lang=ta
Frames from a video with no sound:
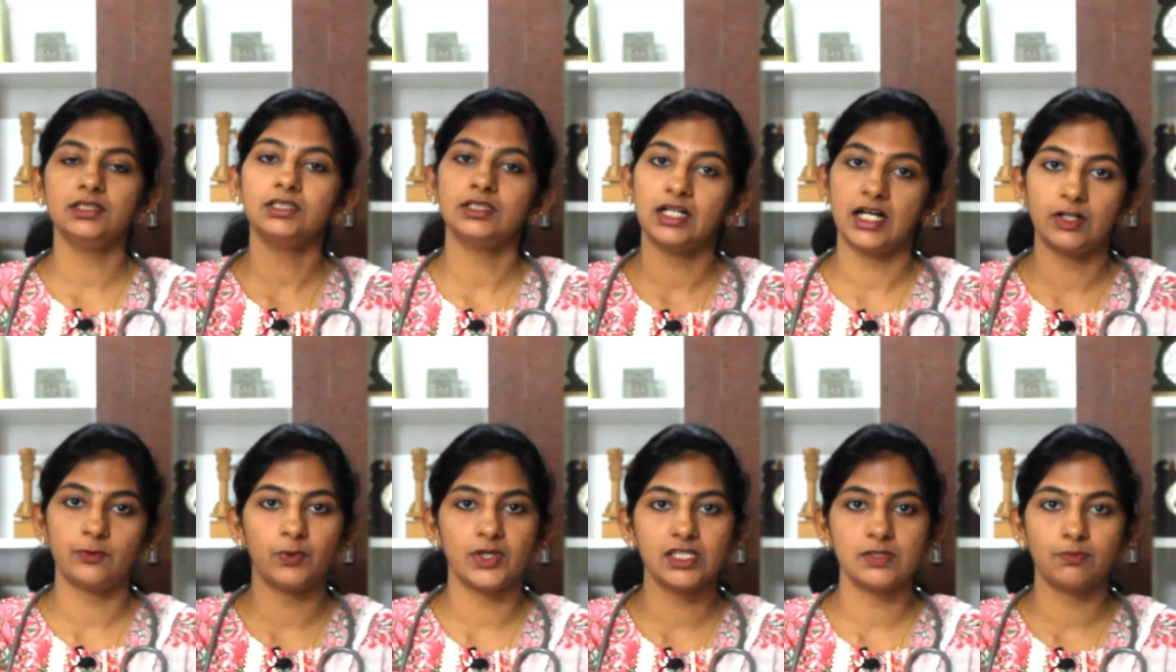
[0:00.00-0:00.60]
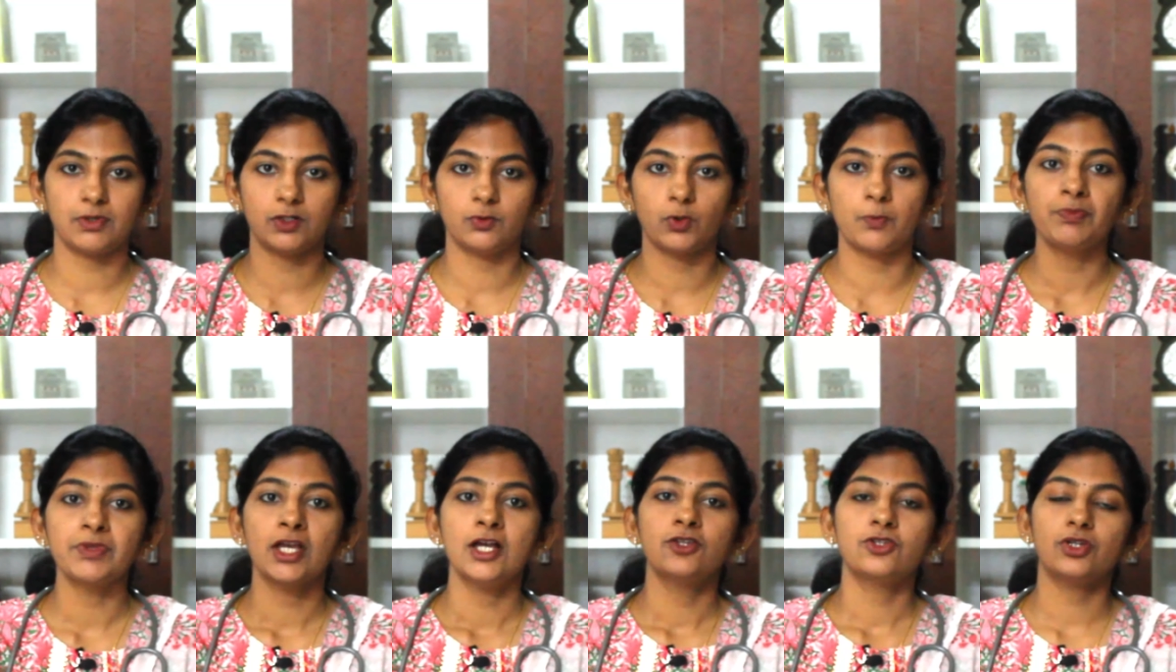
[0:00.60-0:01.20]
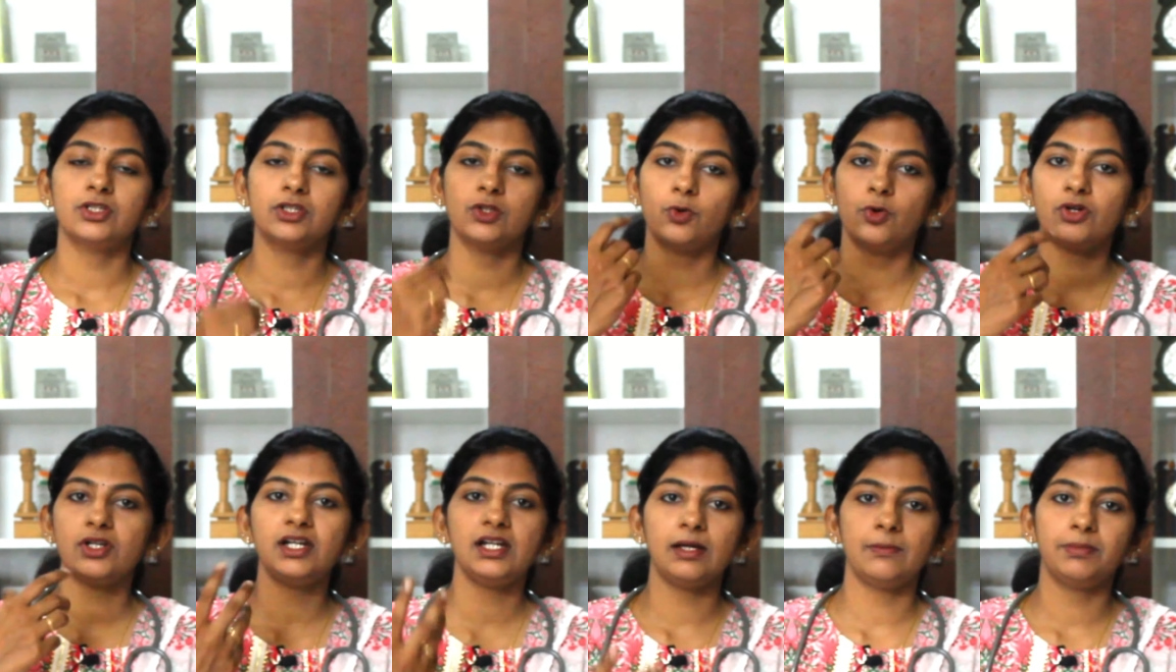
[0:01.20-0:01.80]
அட்வைஸ் பண்ணுவோம் ஸோ இந்த ஓரல்
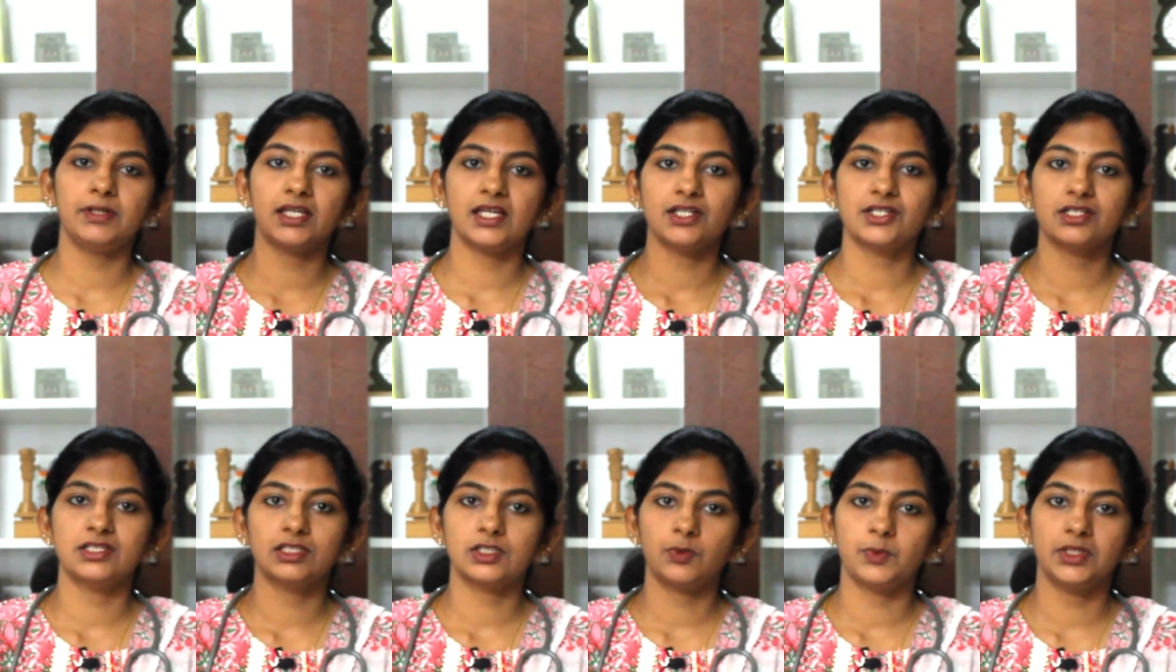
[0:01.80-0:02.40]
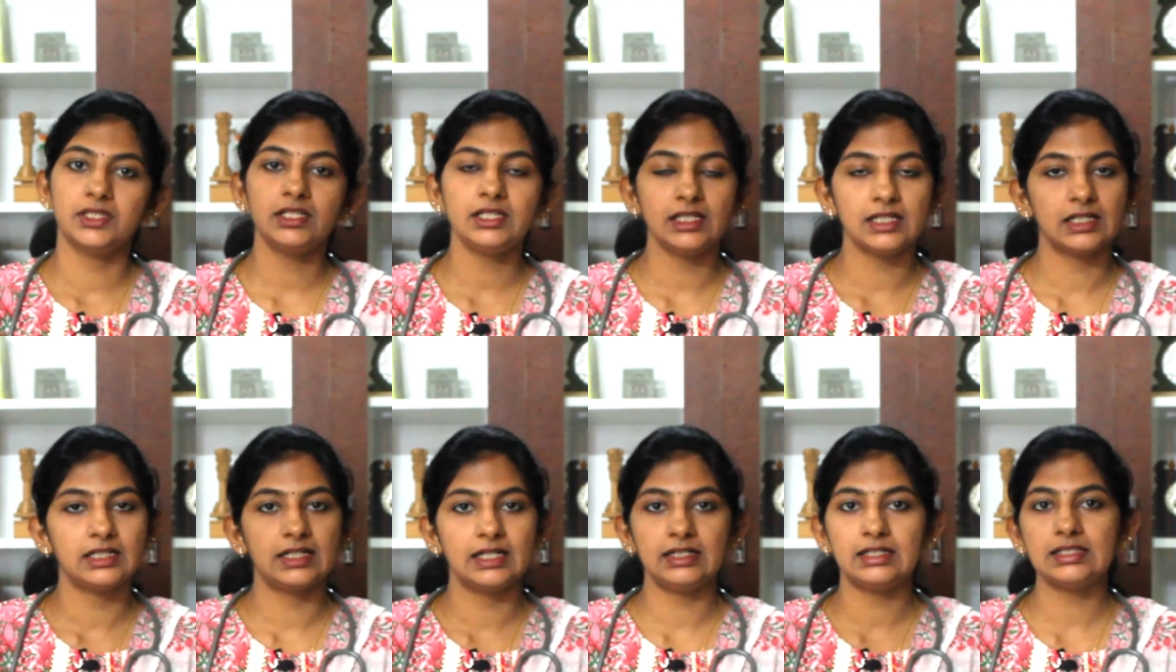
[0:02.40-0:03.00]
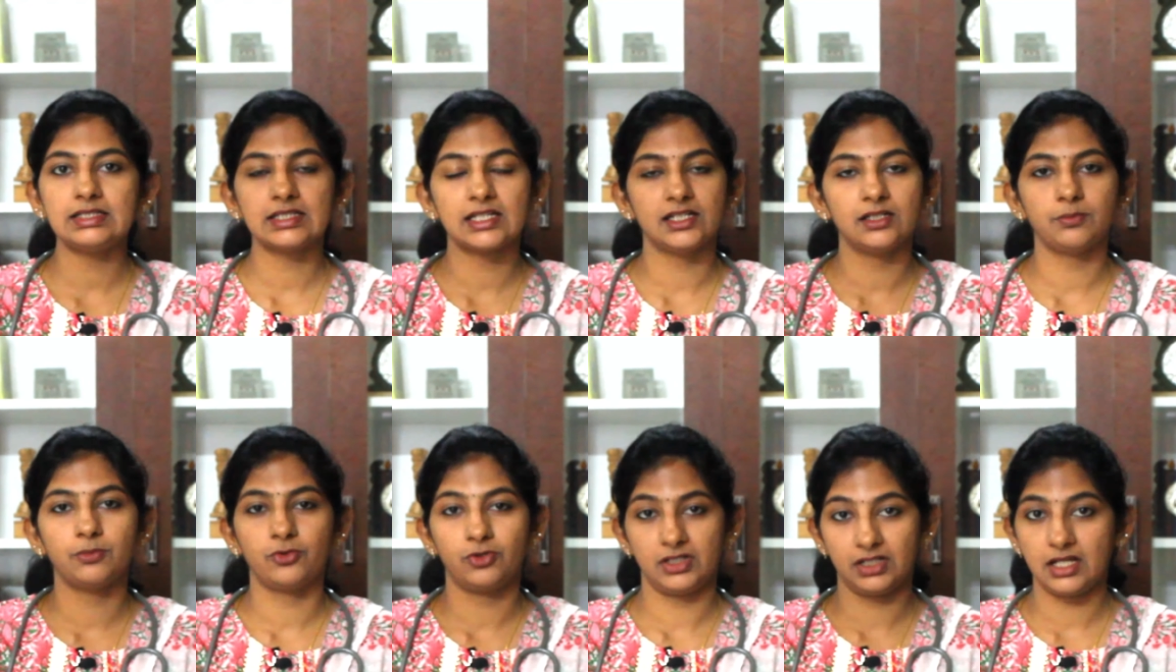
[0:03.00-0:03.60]
அப்ளிகேஷன்ஸ்க்கு வந்து நீங்கள் டென்டிஸ்ட் கிட்டே
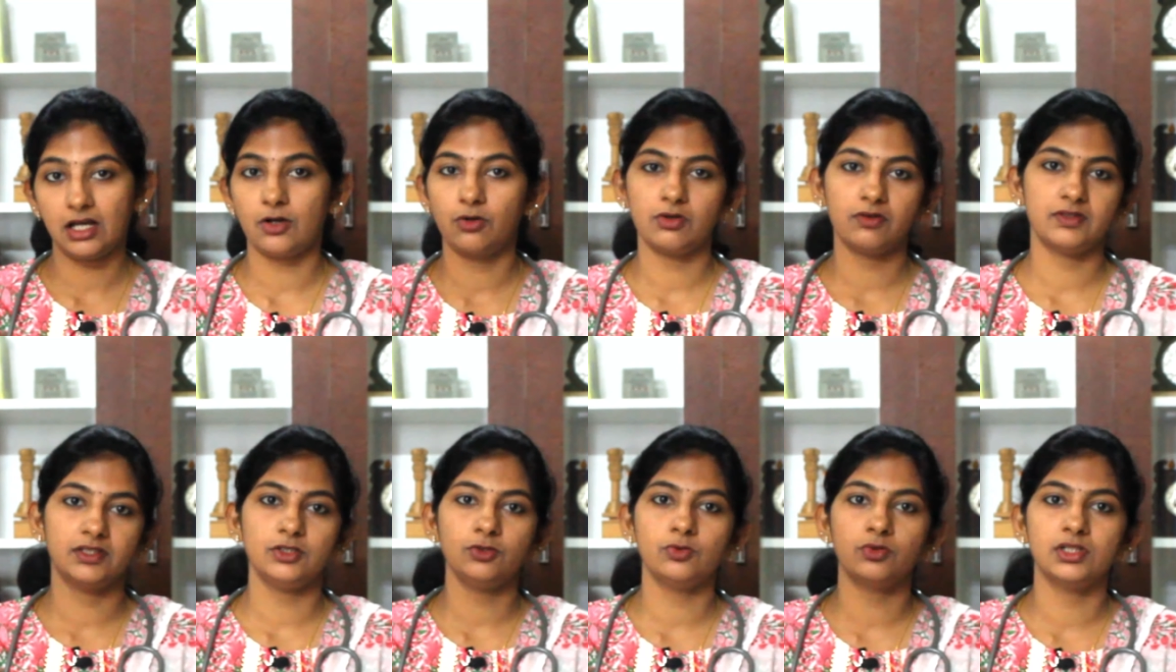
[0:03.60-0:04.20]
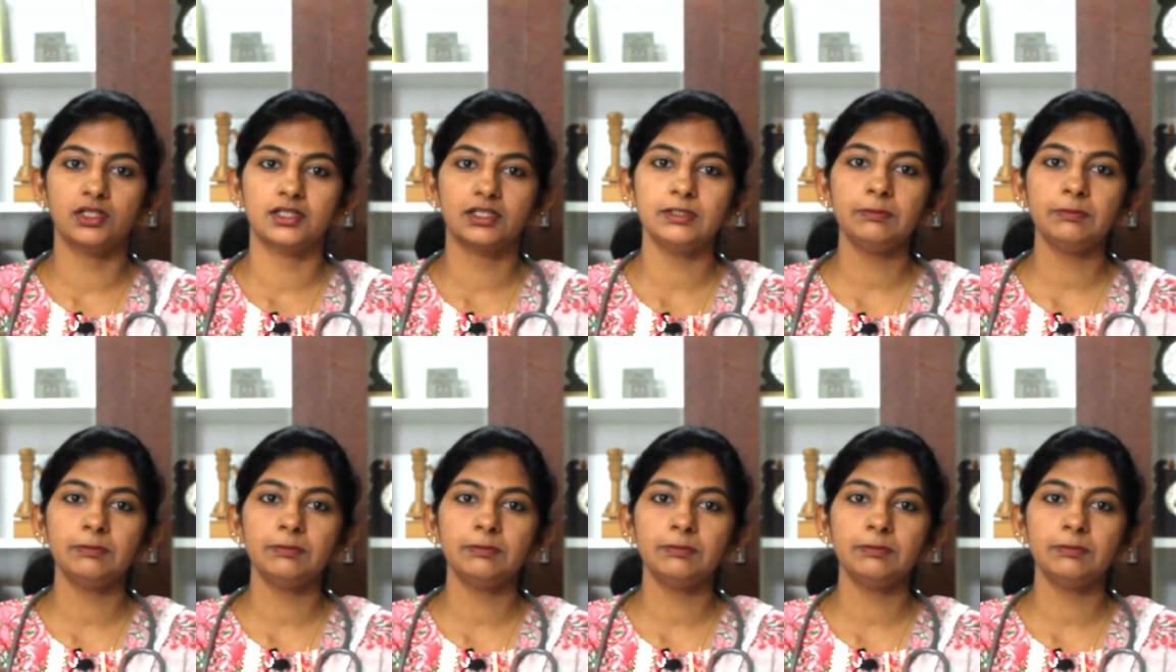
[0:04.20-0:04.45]
போனீங்கன்னா அவங்க வந்து உங்களுக்கு